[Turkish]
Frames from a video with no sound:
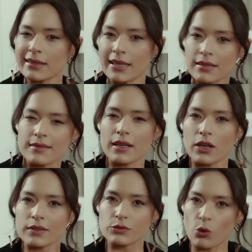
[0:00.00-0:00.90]
Yani en azından
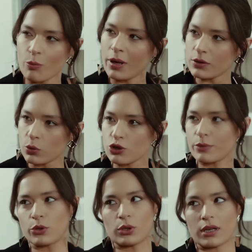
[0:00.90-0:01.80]
artık normal
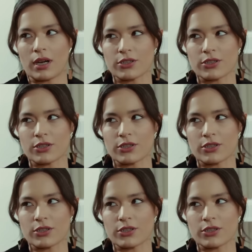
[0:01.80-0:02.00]
konuşabiliyorlar